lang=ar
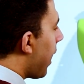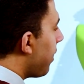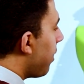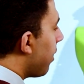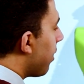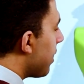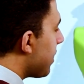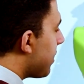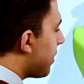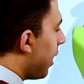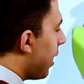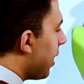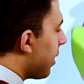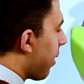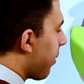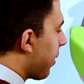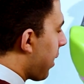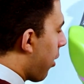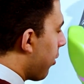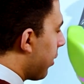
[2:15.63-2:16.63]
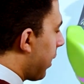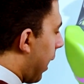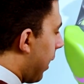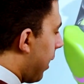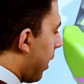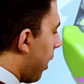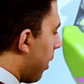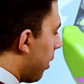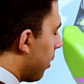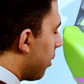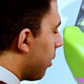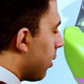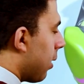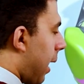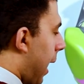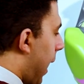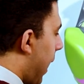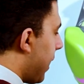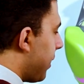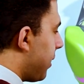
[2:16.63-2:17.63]
ادي الريست اللي انت متعود عليها
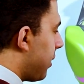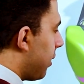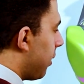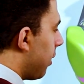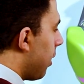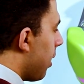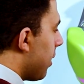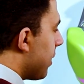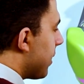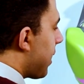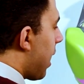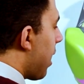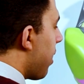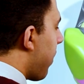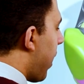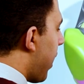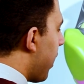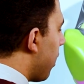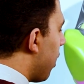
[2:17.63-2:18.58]
عادي زي ما